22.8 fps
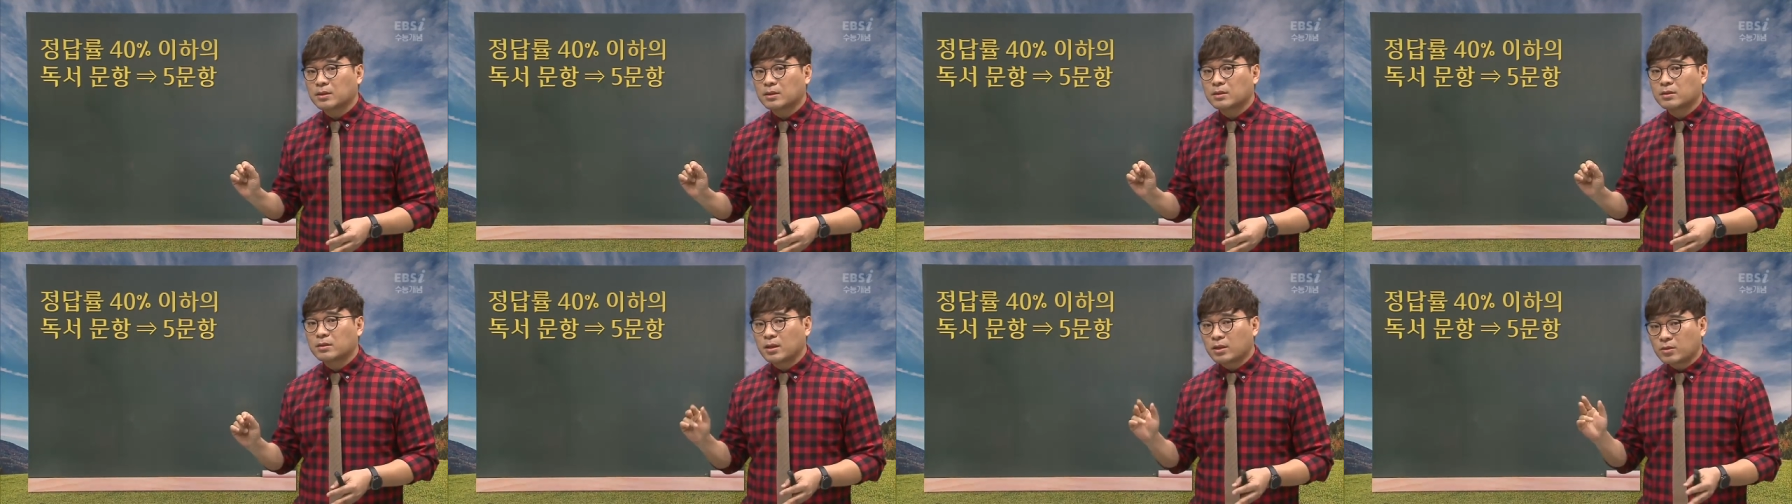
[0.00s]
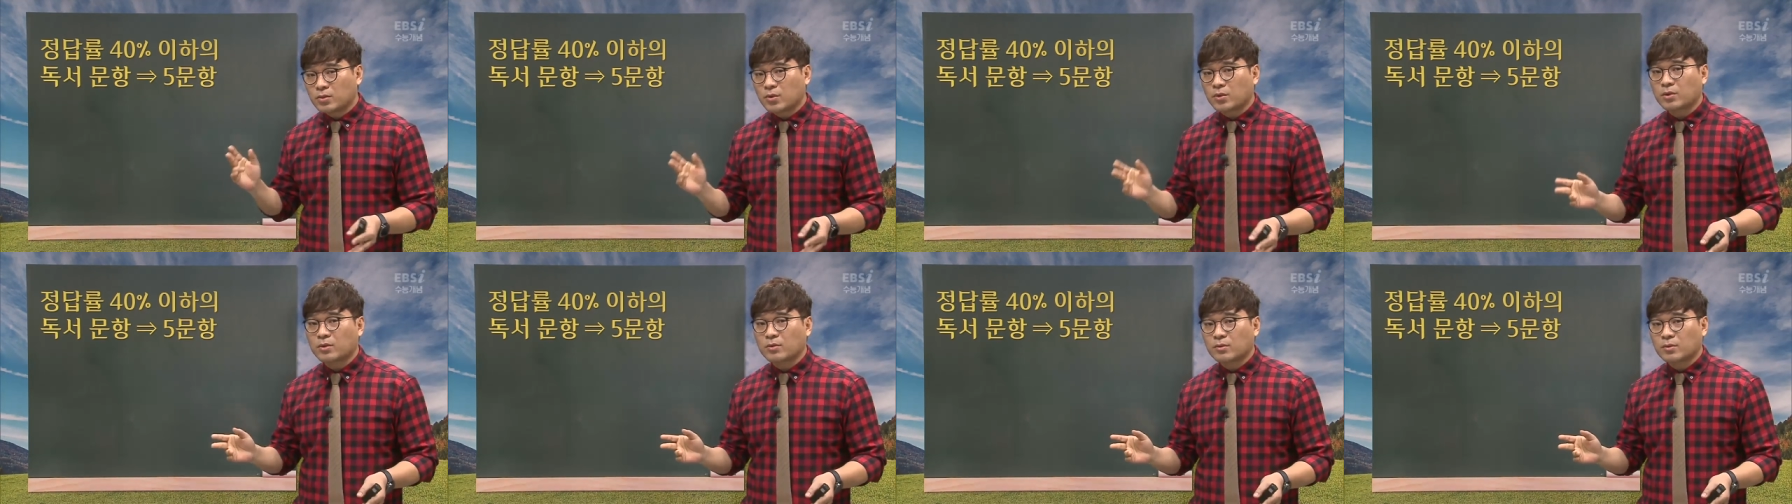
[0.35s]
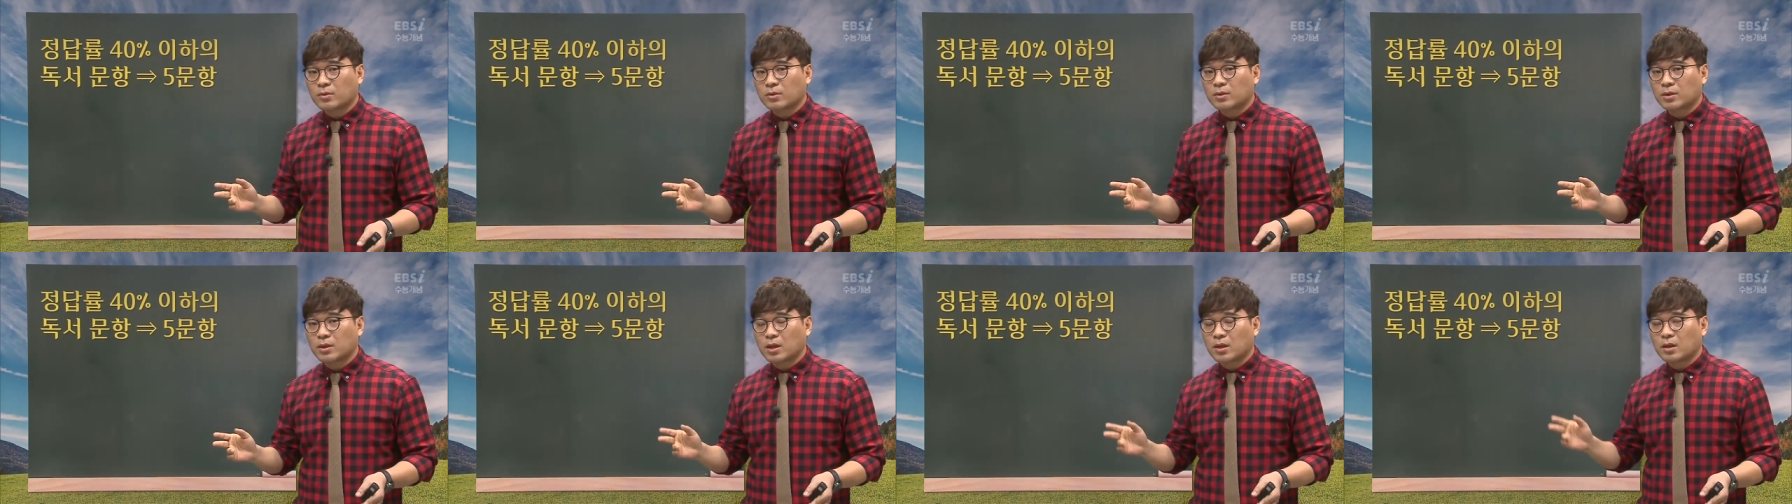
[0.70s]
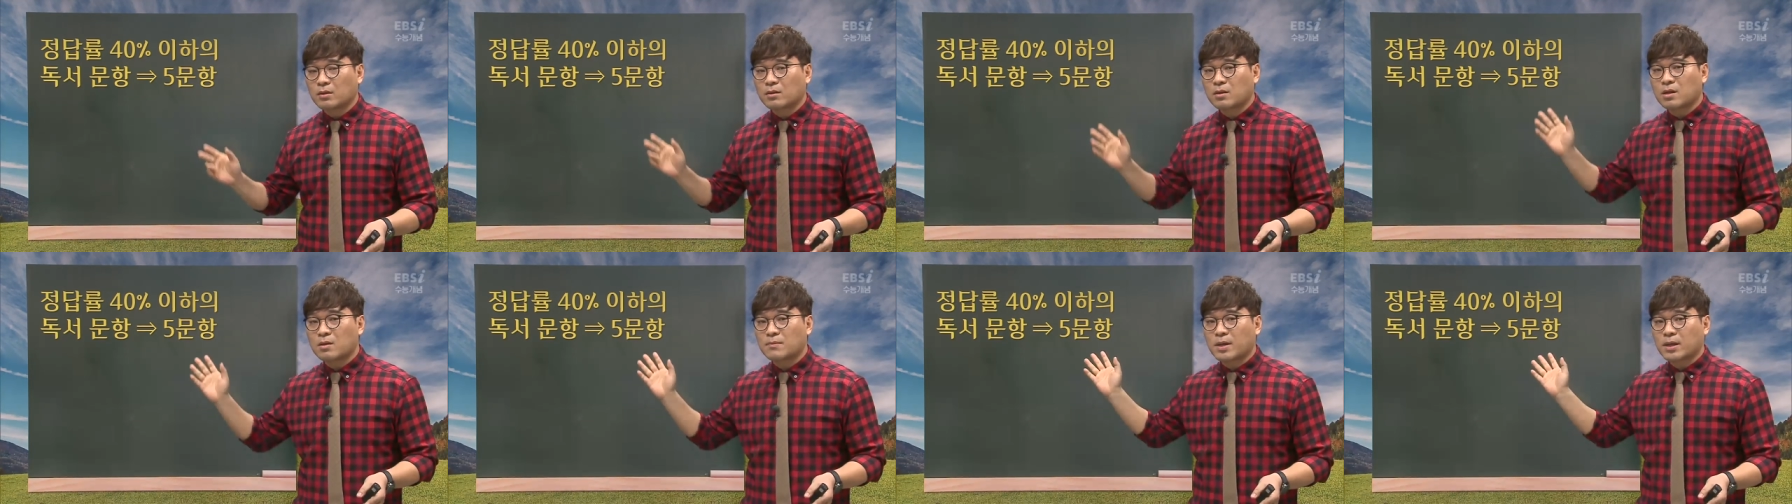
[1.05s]
그래도 어려운 건데,
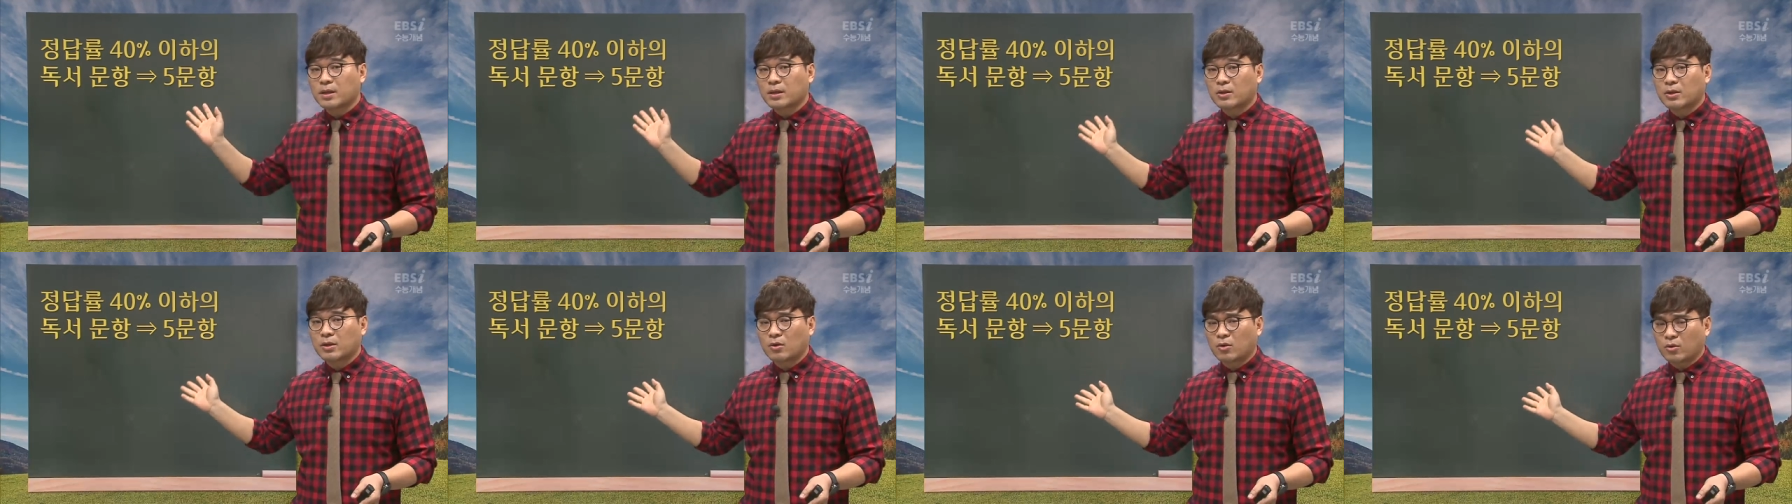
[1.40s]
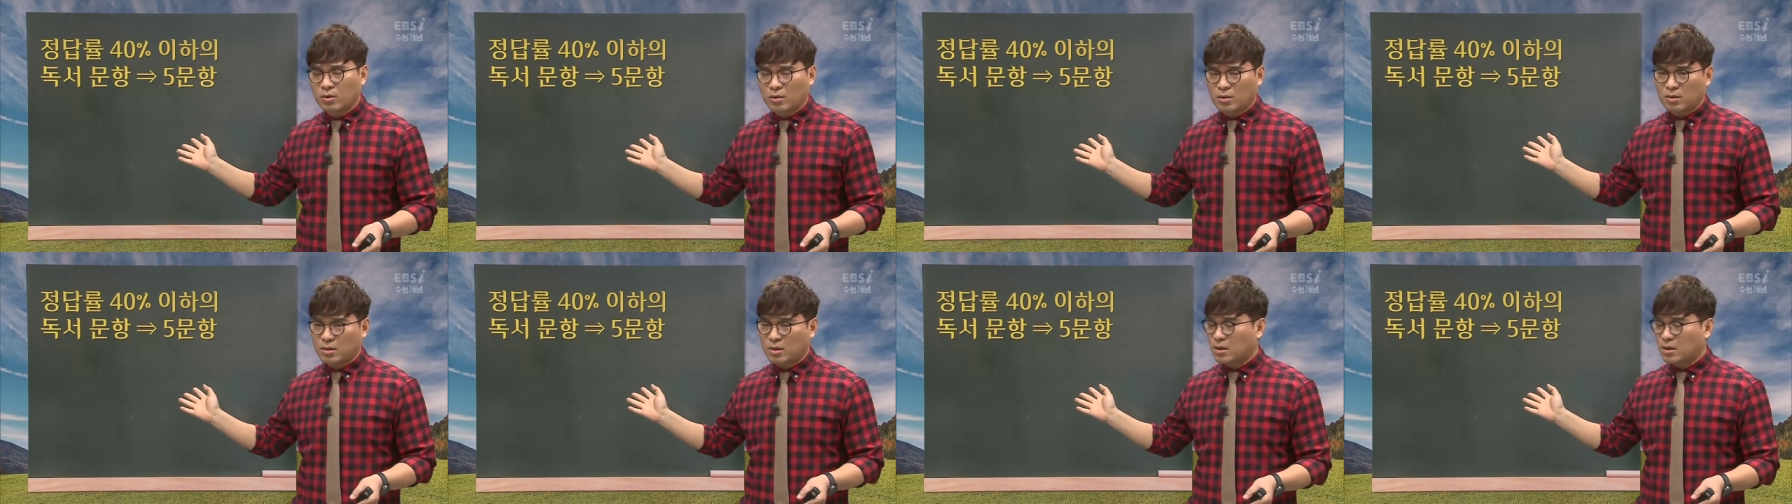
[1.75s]
이렇게 많이 나, 어려,